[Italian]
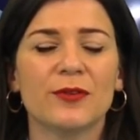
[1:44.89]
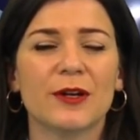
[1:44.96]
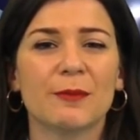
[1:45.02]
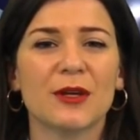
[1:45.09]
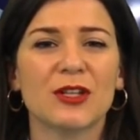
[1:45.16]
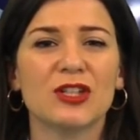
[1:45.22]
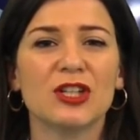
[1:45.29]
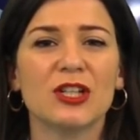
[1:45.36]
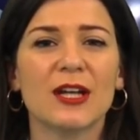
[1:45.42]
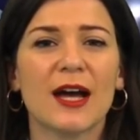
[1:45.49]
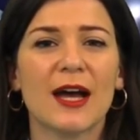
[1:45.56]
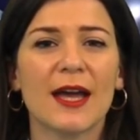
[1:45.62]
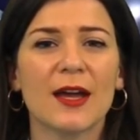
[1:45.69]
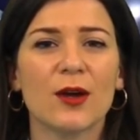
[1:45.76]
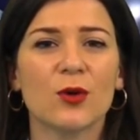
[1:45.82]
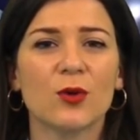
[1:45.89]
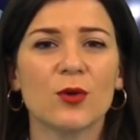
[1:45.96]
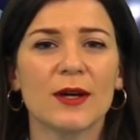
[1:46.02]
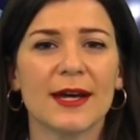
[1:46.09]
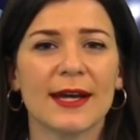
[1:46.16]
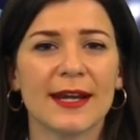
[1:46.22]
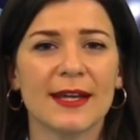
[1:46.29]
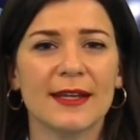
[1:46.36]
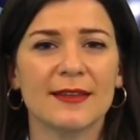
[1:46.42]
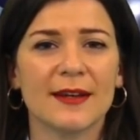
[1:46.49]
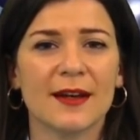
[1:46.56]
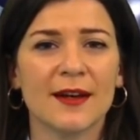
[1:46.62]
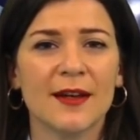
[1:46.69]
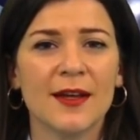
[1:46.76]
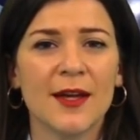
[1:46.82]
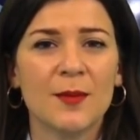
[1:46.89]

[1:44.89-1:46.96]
farmacia è concreta